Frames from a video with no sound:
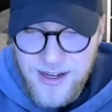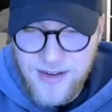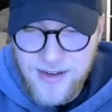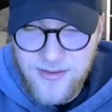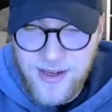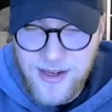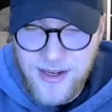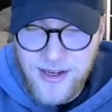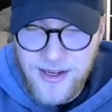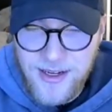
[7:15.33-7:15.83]
wir
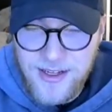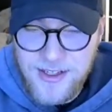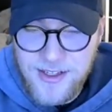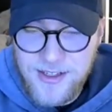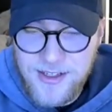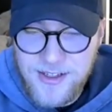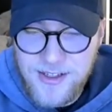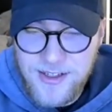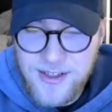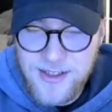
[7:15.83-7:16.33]
gerade
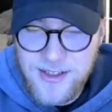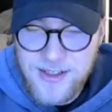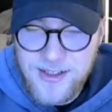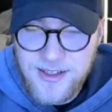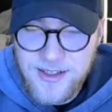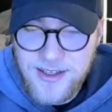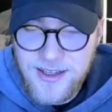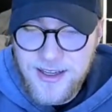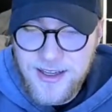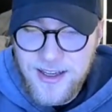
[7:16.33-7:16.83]
schon.
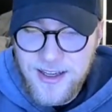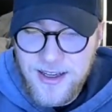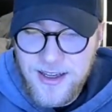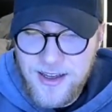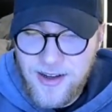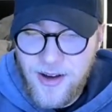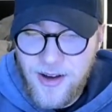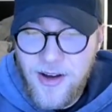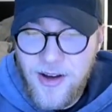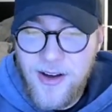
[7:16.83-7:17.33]

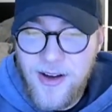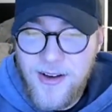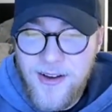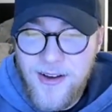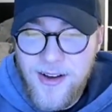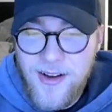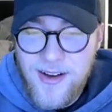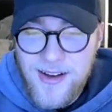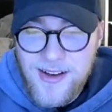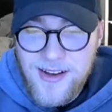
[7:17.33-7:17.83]

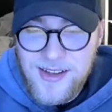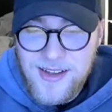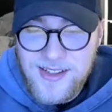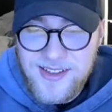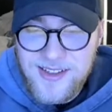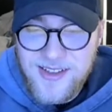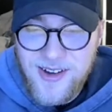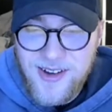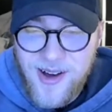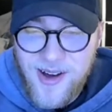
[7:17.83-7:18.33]
Oh,
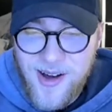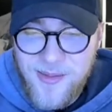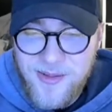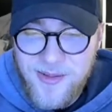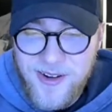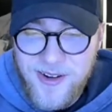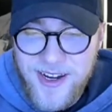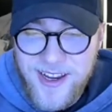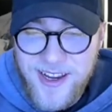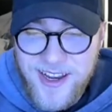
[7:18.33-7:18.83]

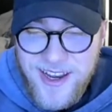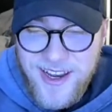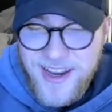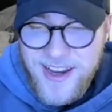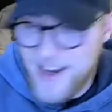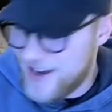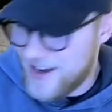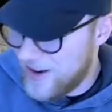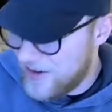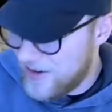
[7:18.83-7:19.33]
Scorpony,
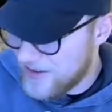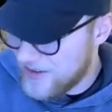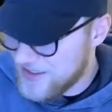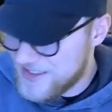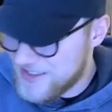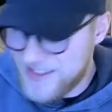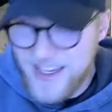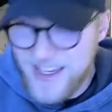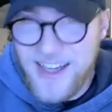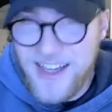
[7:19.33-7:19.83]
auch
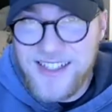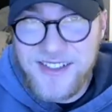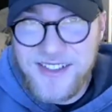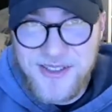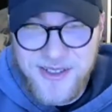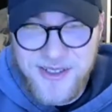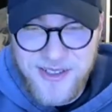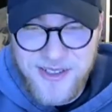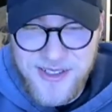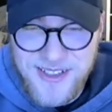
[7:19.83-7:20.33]
sehr
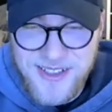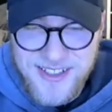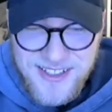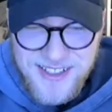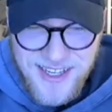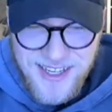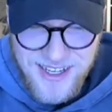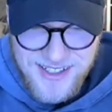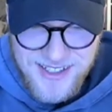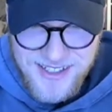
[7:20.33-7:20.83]
süß,
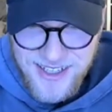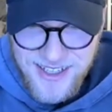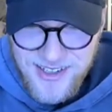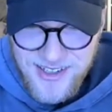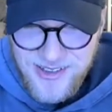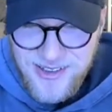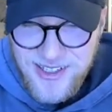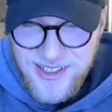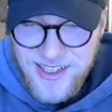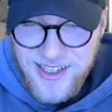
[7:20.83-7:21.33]
sehr, sehr
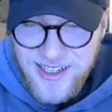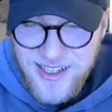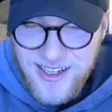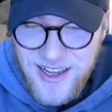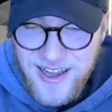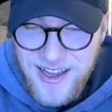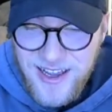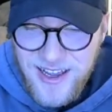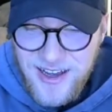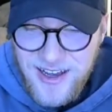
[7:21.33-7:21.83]
cool.
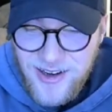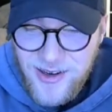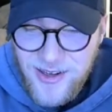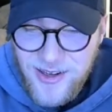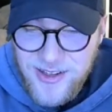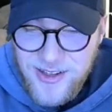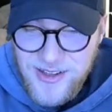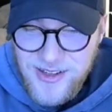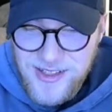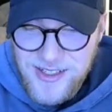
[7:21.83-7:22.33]
Und
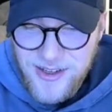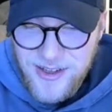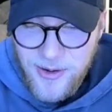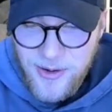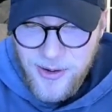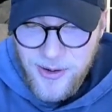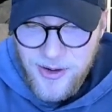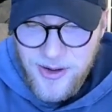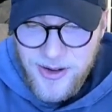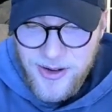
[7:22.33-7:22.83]
unsere
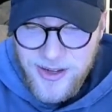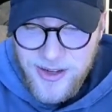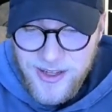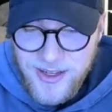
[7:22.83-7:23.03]
Holo,